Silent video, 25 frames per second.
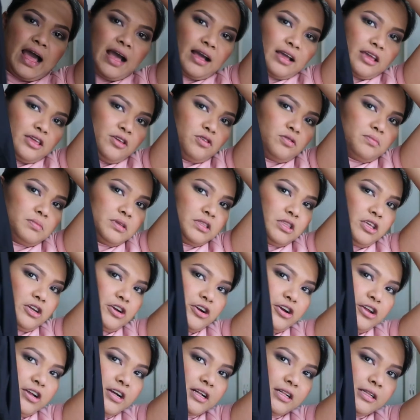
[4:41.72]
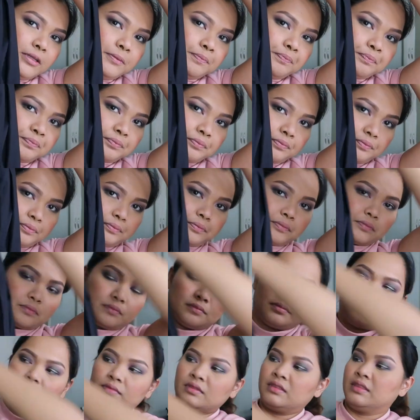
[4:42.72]
khaki yung material.
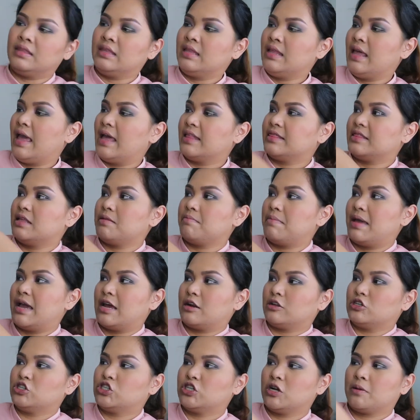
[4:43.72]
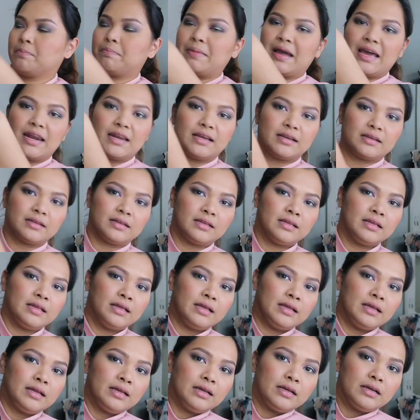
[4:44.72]
And then meron siyang parang
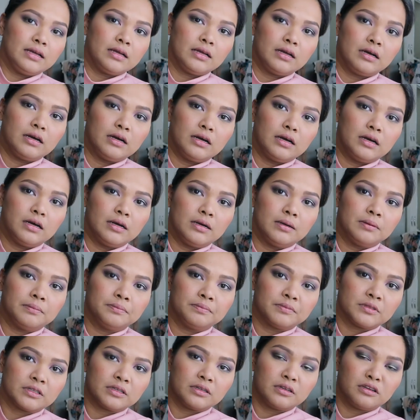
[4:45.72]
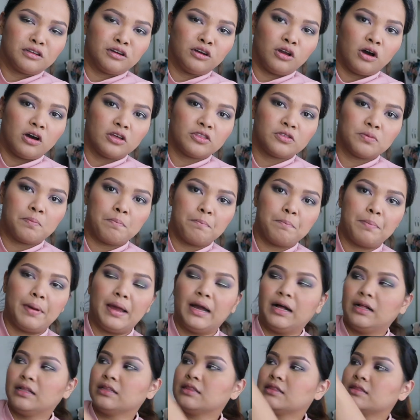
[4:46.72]
um, cloth
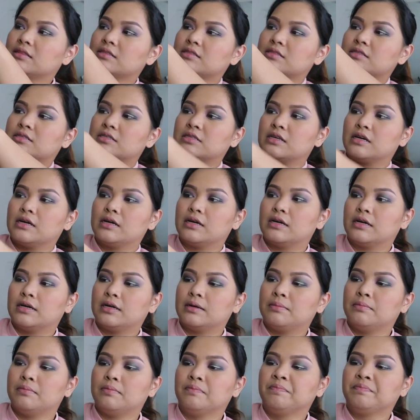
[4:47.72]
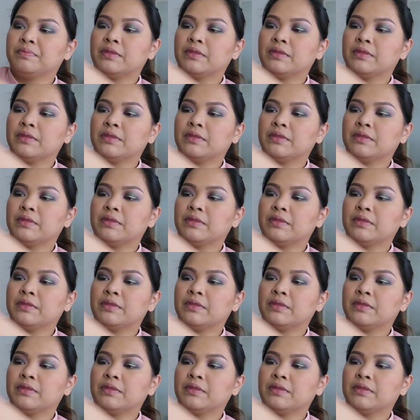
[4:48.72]
belt sa